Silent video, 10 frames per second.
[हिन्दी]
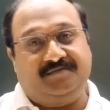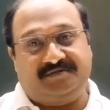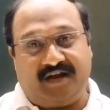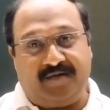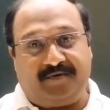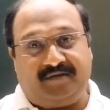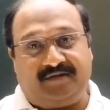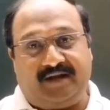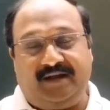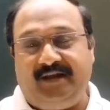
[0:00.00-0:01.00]
सब्सक्राइब
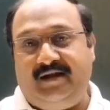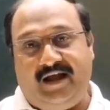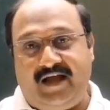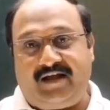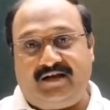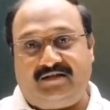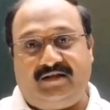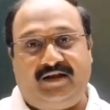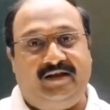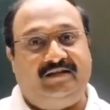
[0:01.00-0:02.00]
करते रहिए लाइक
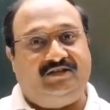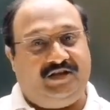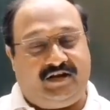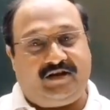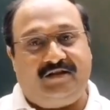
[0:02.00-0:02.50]
करते रहिए शेयर